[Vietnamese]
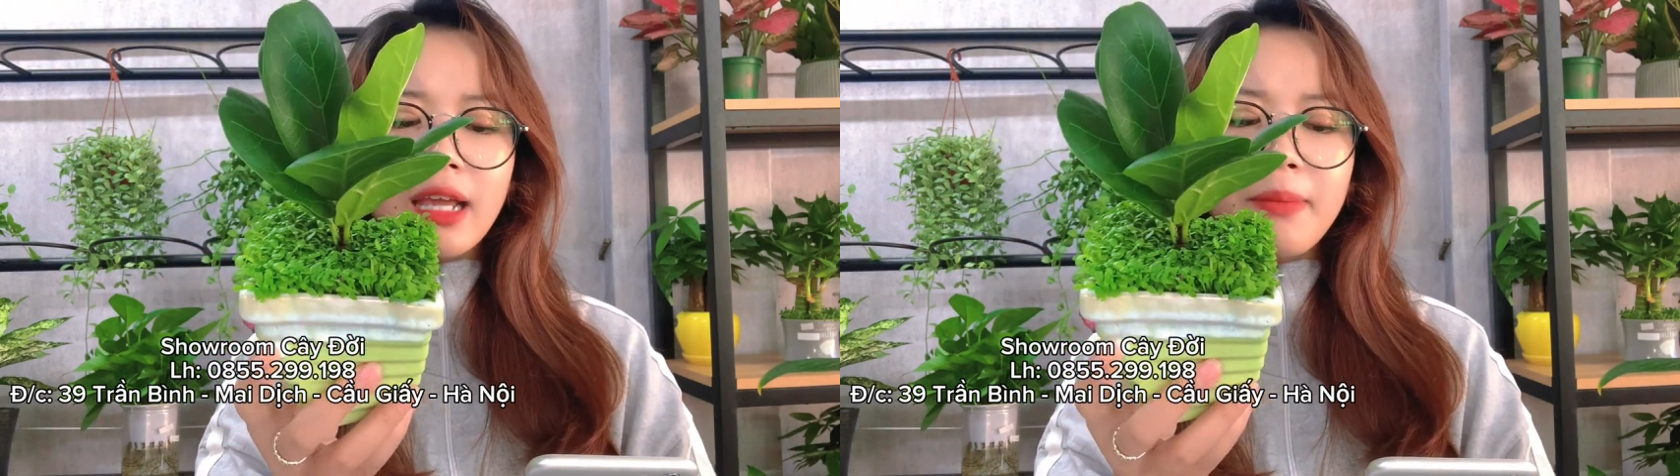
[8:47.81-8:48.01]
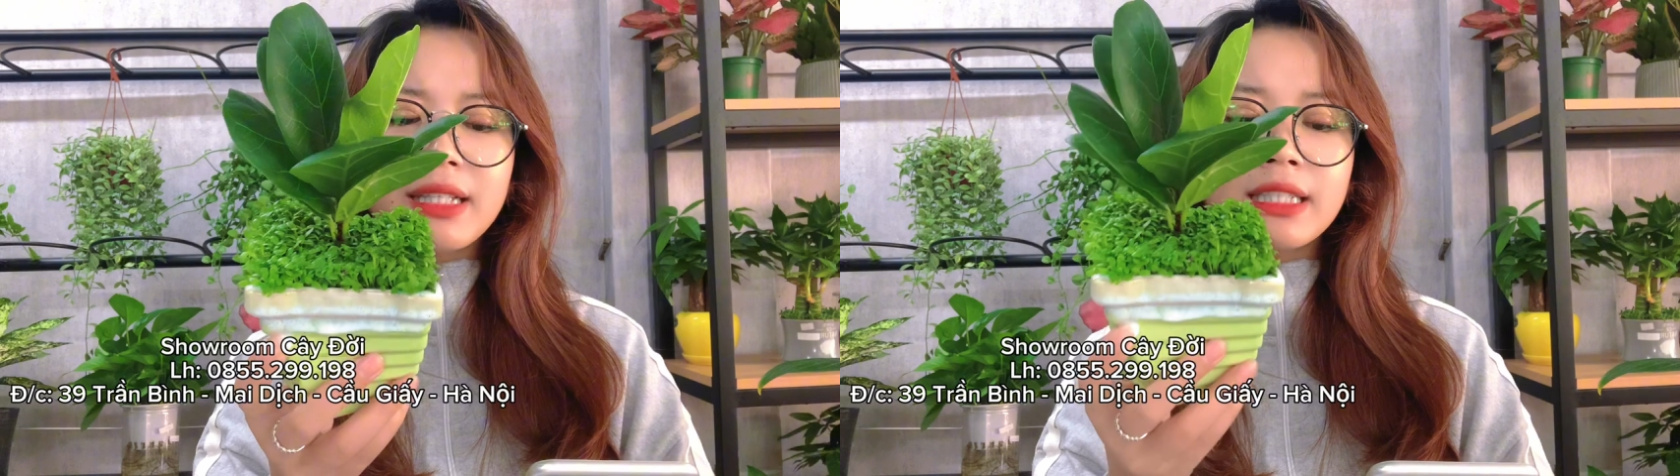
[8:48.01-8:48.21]

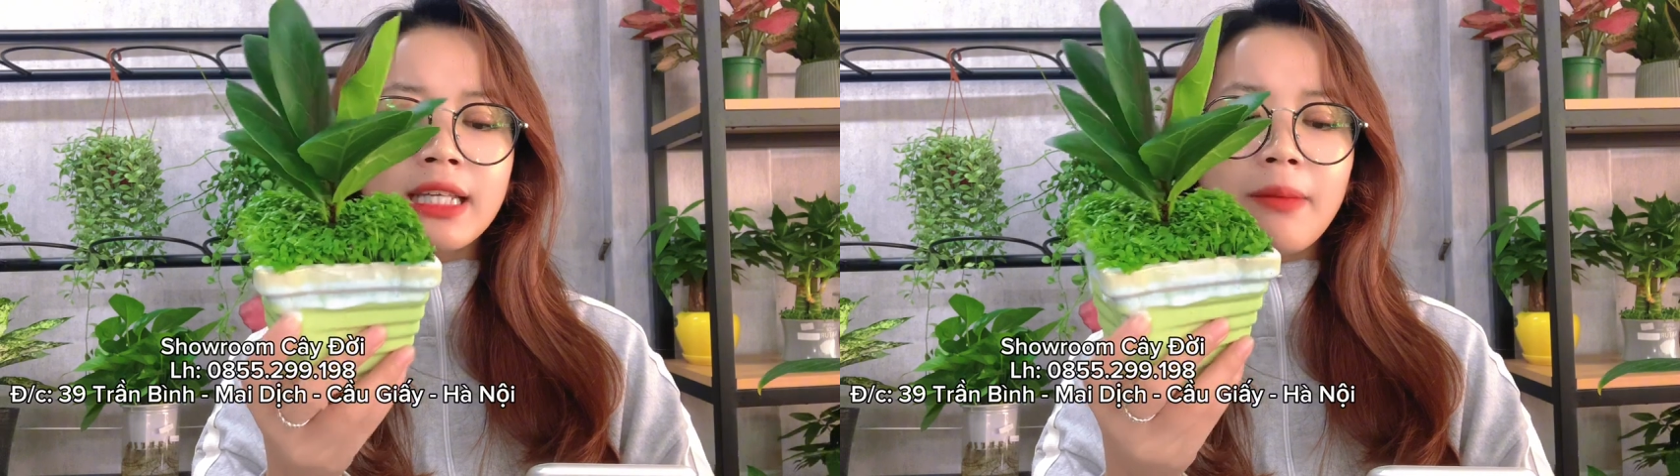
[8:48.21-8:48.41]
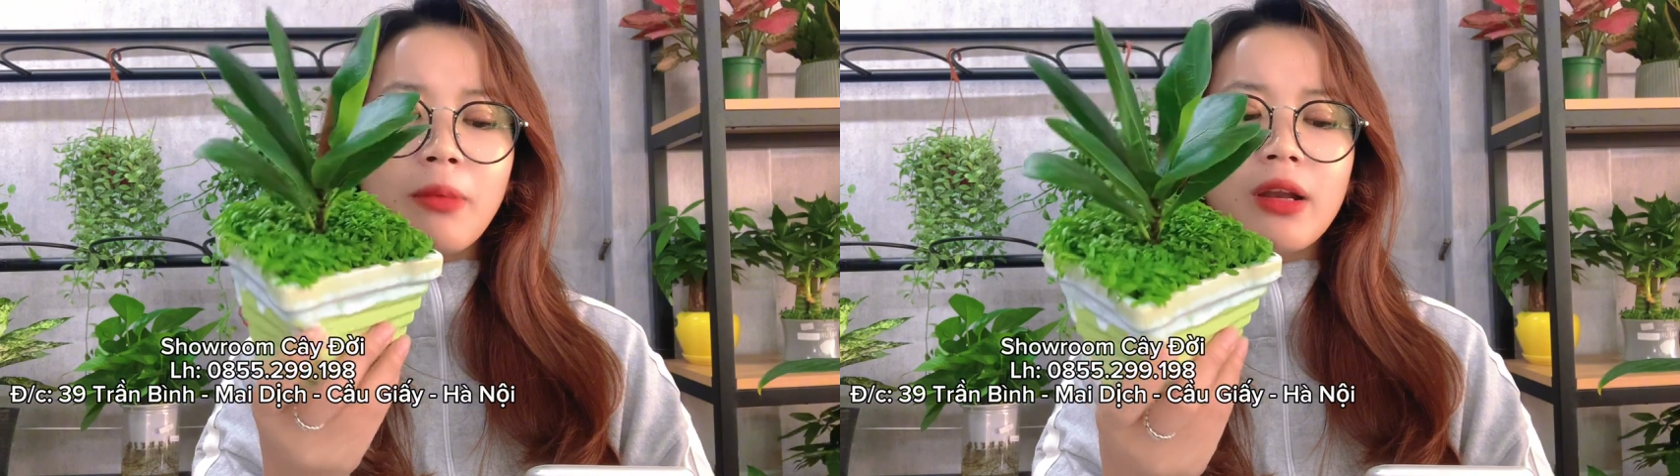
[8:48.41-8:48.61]
cái bằng
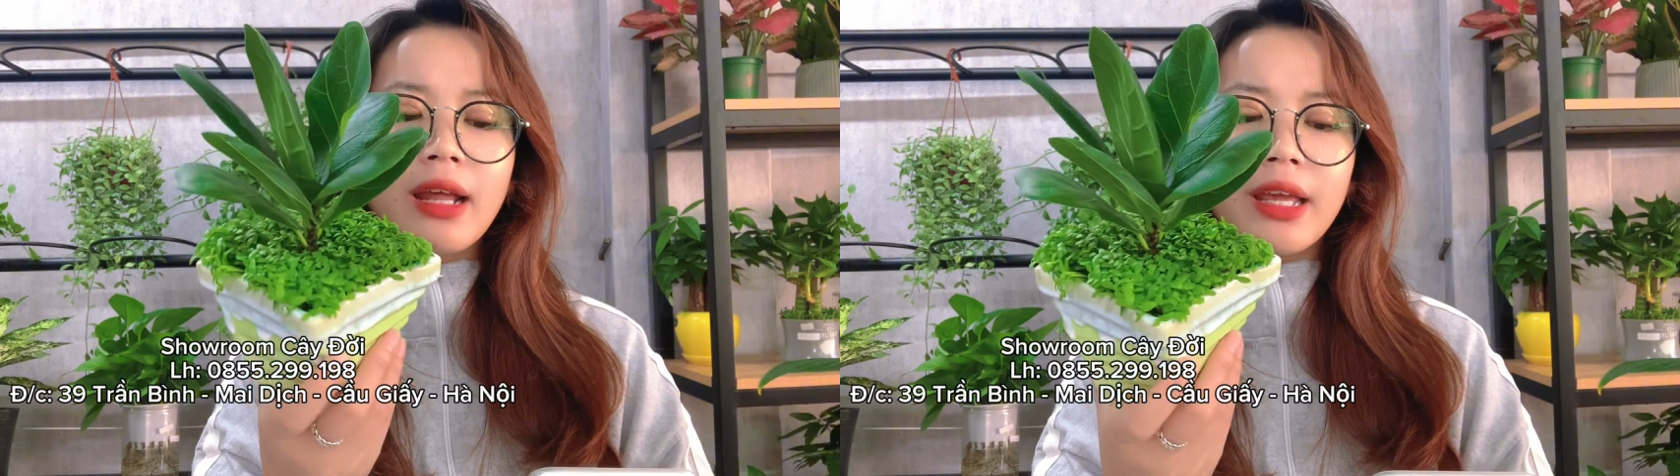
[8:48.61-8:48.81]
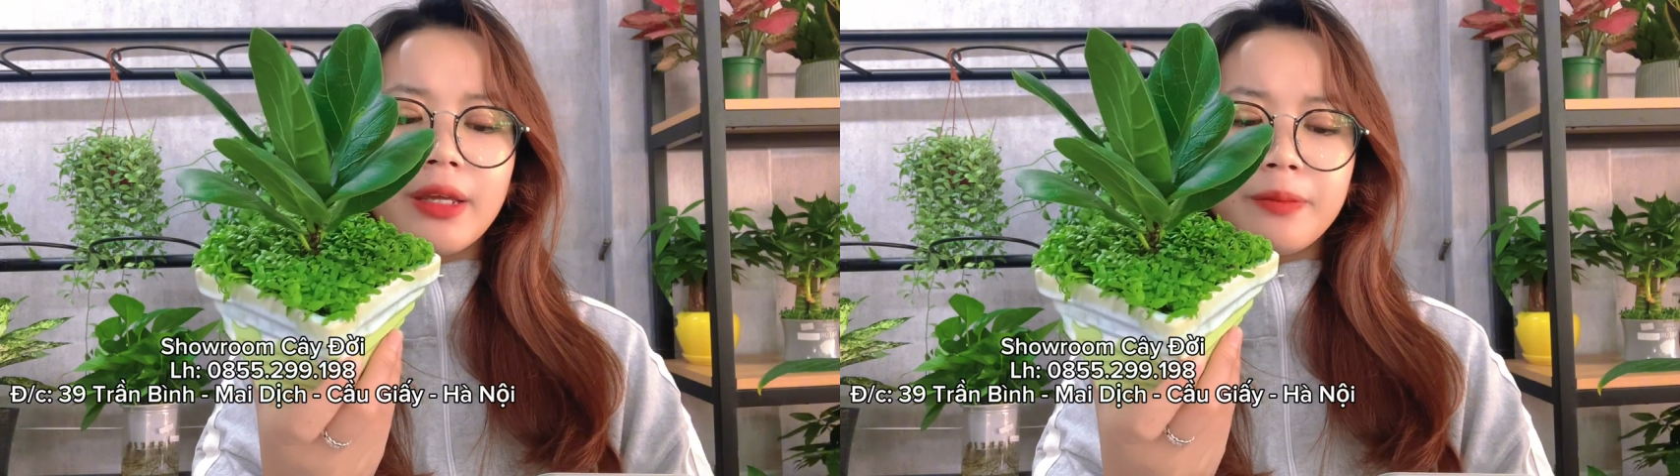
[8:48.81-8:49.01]
Singapore
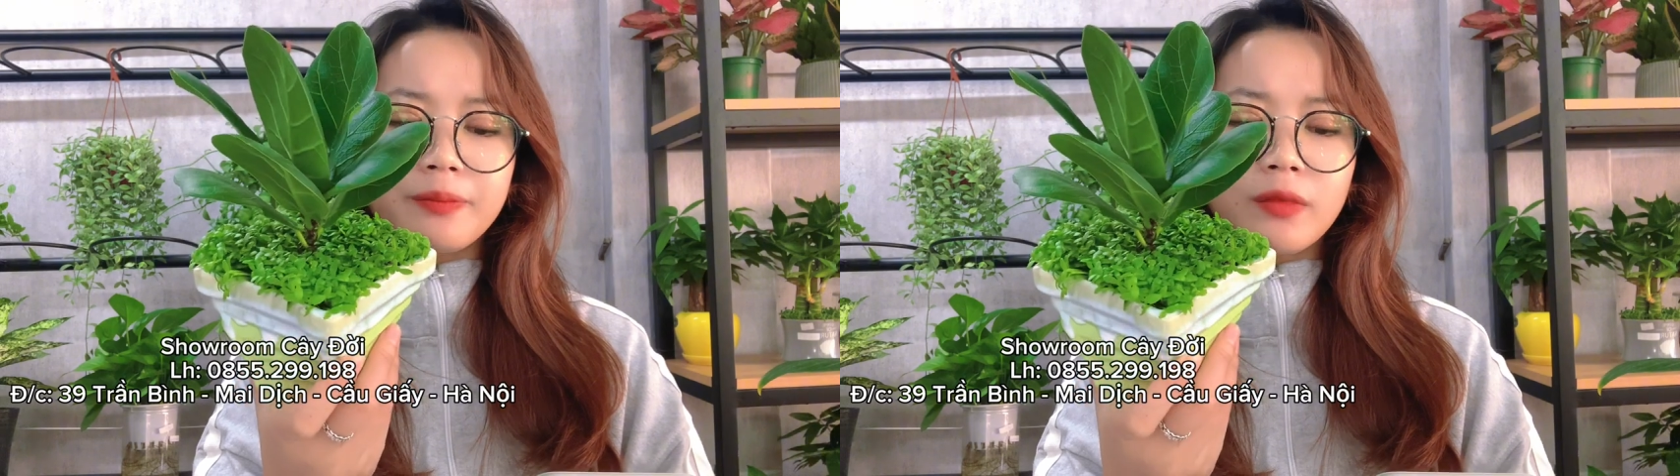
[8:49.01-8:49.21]
này